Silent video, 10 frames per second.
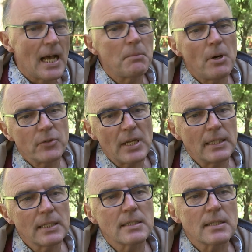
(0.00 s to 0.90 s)
aber auf der
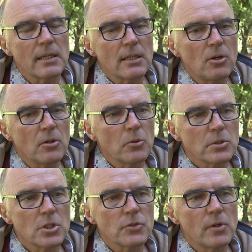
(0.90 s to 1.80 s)
anderen Seite auch
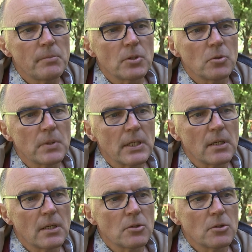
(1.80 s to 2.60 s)
rücksichtsvoll mit umgehen,